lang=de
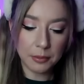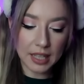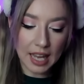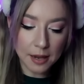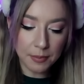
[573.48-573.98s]
dem
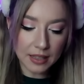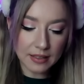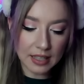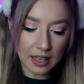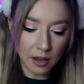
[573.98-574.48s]
Gelb jetzt
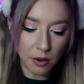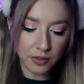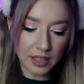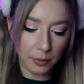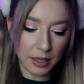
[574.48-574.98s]
hier rauf.
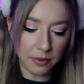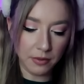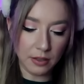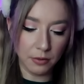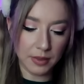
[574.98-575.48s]
Ich glaube, ich habe
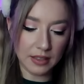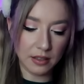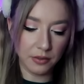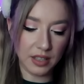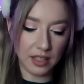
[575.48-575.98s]
sowieso ein bisschen
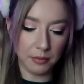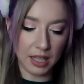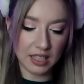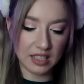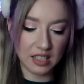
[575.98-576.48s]
zu viel
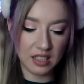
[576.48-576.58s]
gemacht.